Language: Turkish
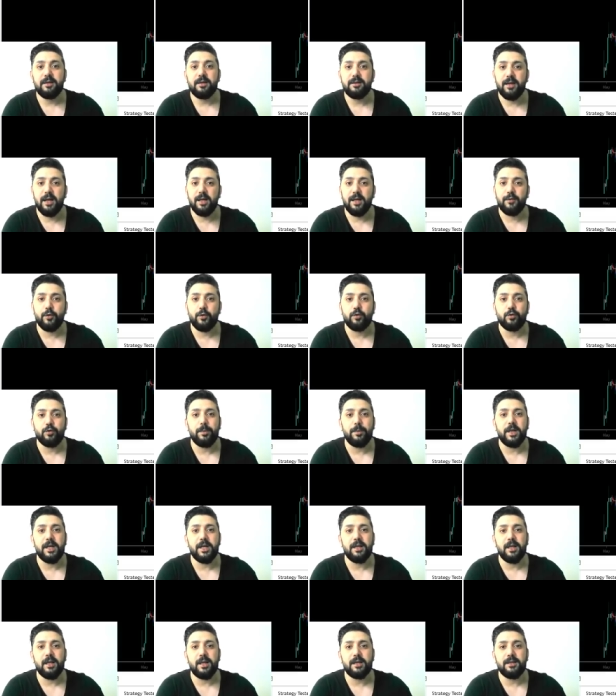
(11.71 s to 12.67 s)
Telefon
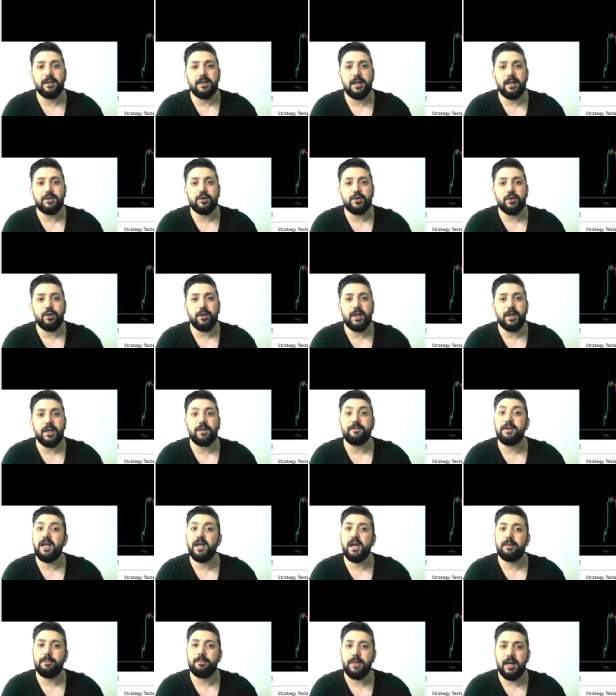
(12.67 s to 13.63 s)
numaralarını yazıyorlar
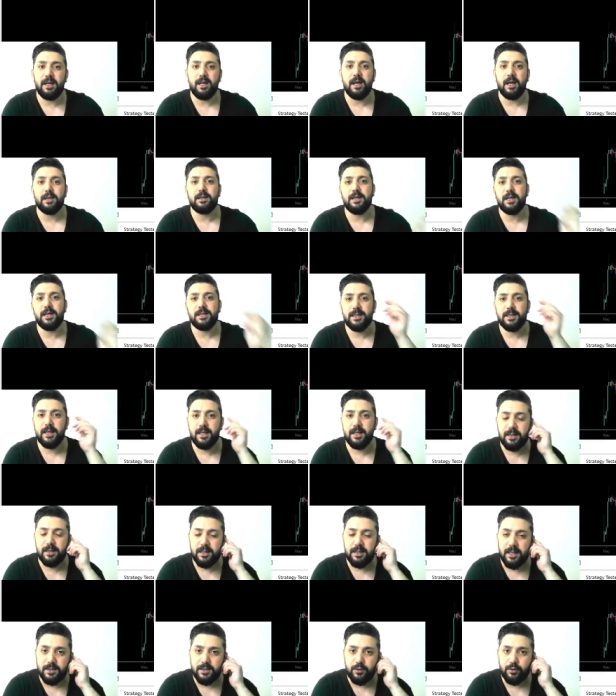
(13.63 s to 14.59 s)
veya mail
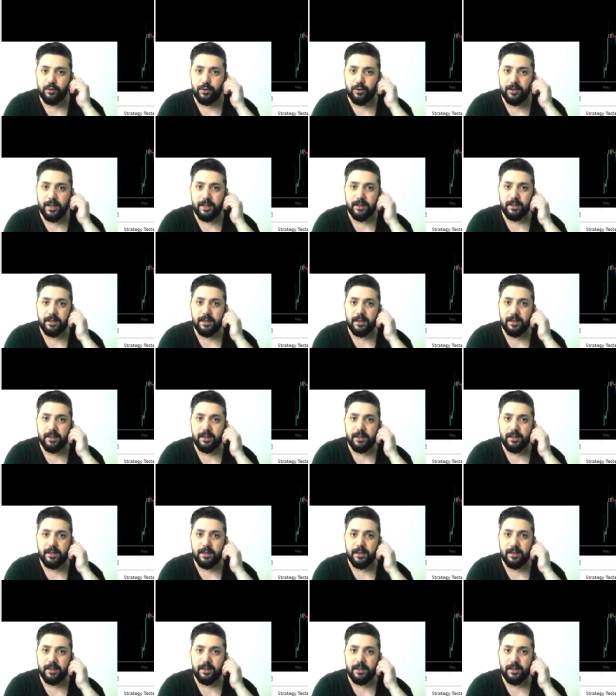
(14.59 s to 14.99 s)
adreslerini yazıyorlar.